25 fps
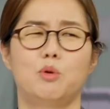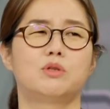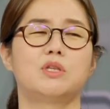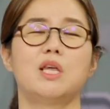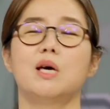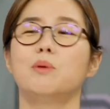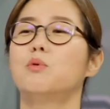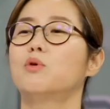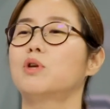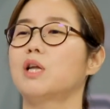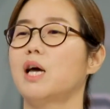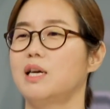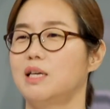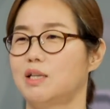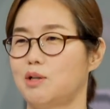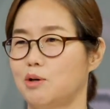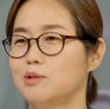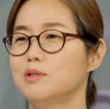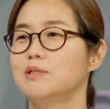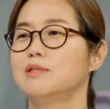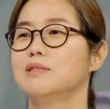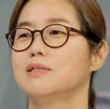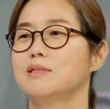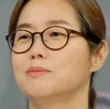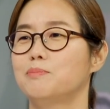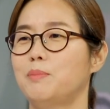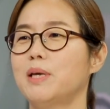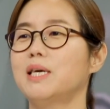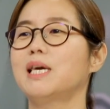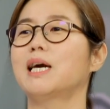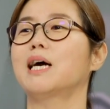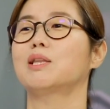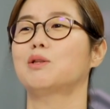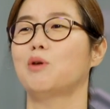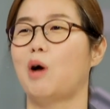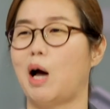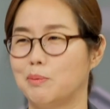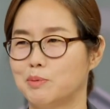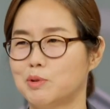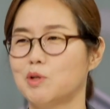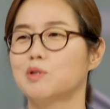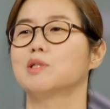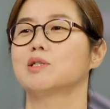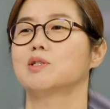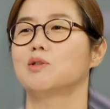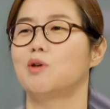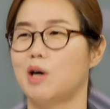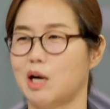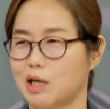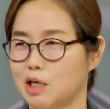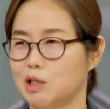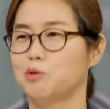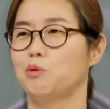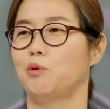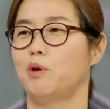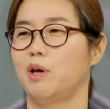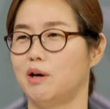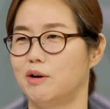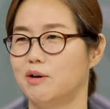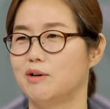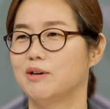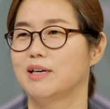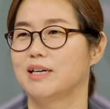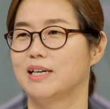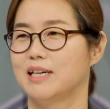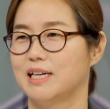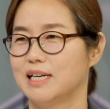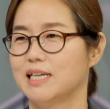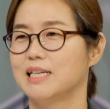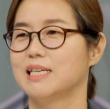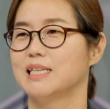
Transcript: 못해보랴 이러는 패기가 더 앞섰던 것 같기도 해요. 아,